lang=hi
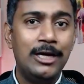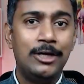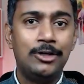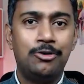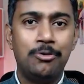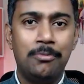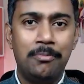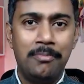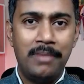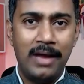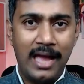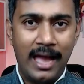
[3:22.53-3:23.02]
तो
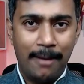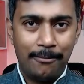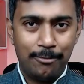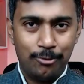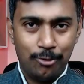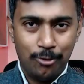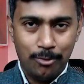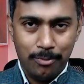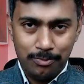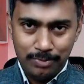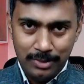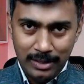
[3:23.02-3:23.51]
मैं
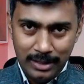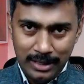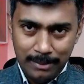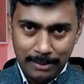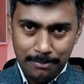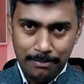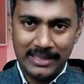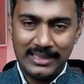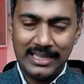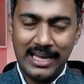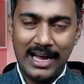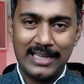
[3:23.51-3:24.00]
आपको
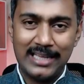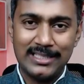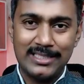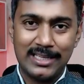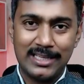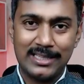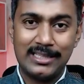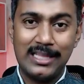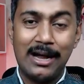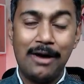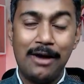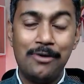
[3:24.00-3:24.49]
बता
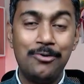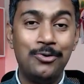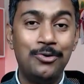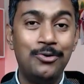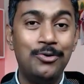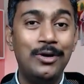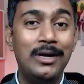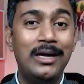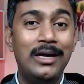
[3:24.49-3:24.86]
सकता हूं